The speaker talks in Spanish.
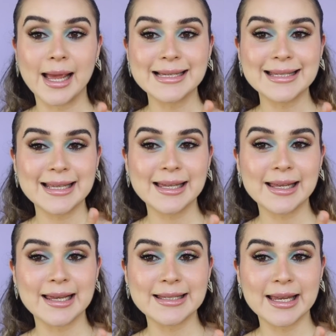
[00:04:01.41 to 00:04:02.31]
este de
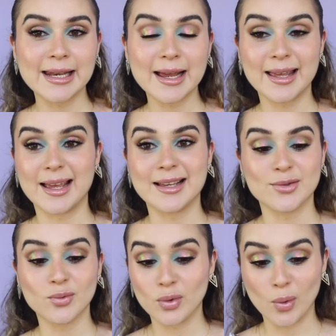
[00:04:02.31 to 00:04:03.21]
la esquina que es
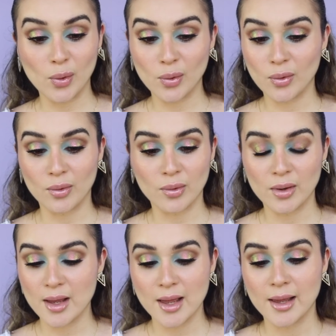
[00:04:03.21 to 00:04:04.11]
un tono...
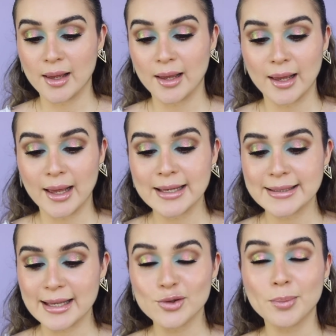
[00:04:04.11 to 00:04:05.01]

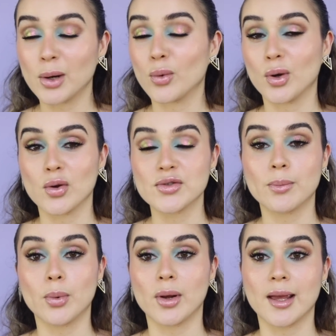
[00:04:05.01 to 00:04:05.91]
Está súper curioso
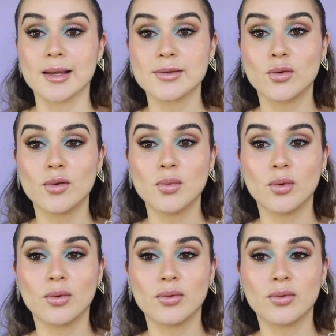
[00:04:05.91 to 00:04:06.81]
porque es
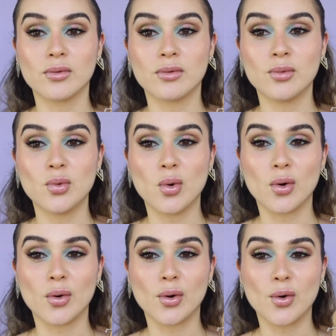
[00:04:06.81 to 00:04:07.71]
como
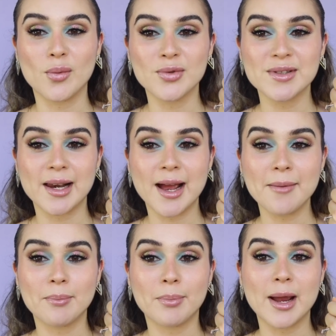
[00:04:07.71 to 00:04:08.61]
duocromo,
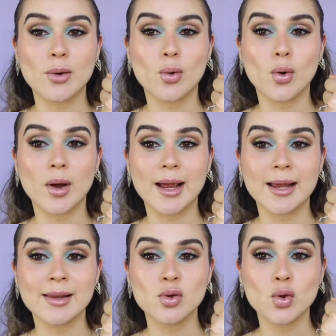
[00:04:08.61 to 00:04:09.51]
será, pero
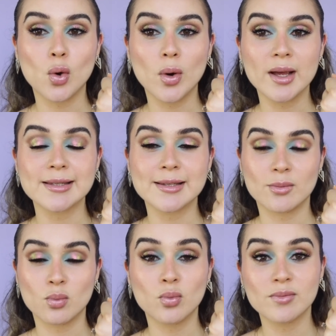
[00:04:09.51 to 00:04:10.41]
no es
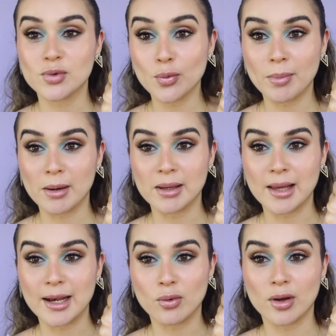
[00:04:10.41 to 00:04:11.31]
mm, súper
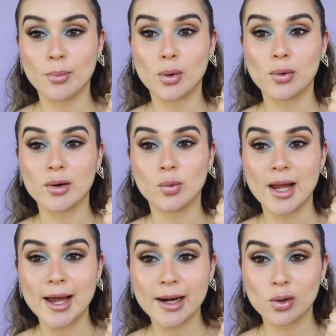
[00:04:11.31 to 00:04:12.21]
metálico, que por lo
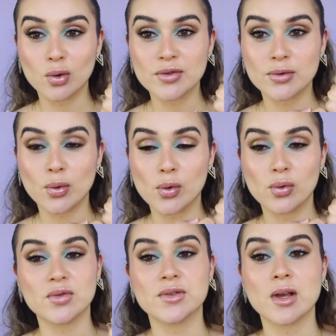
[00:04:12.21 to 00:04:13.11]
regular los
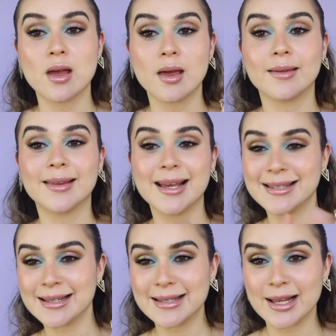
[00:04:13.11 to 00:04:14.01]
tonos de
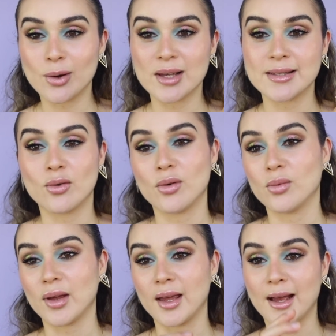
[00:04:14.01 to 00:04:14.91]
este estilo así
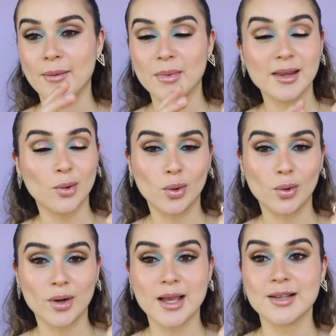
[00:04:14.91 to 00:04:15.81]
como que cambian de
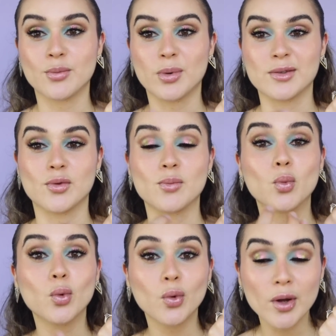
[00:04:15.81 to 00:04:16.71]
color y eso pues son
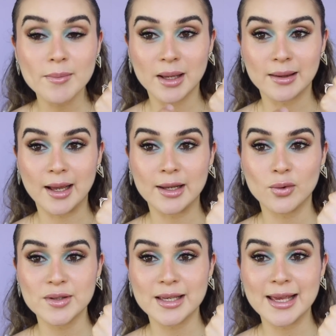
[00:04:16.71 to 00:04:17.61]
muy
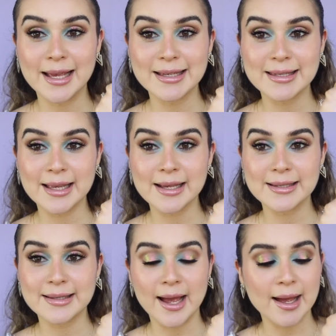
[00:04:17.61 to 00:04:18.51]
metálicos y este
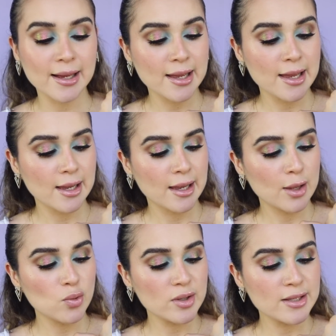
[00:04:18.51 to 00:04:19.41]
está,
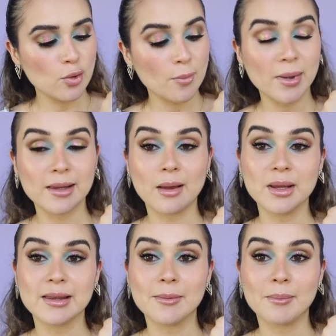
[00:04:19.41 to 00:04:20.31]
no es de
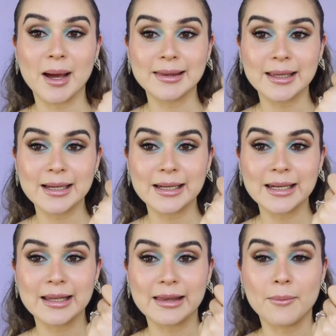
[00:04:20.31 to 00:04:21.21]
completamente mate
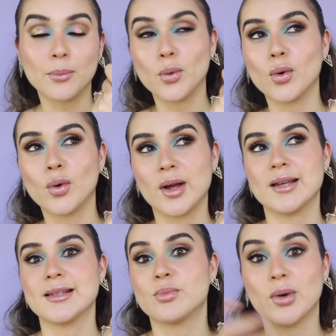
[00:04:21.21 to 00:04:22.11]
ni tampoco
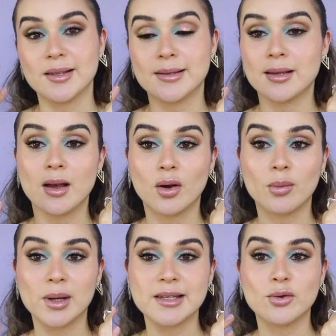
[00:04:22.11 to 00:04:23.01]
es pues
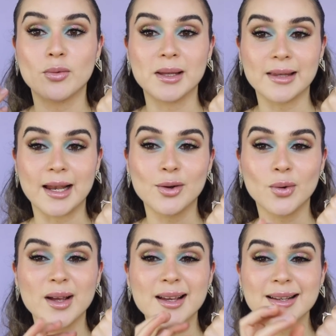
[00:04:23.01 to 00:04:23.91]
como les digo
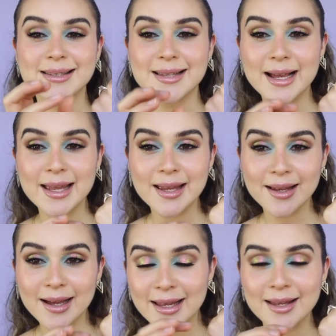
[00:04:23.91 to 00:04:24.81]
metálico, es ahí,
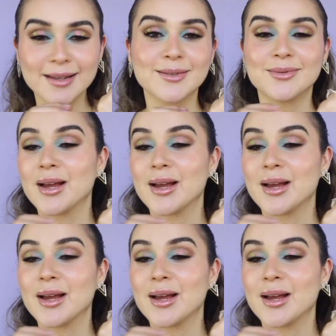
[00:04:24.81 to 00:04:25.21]
ahí es,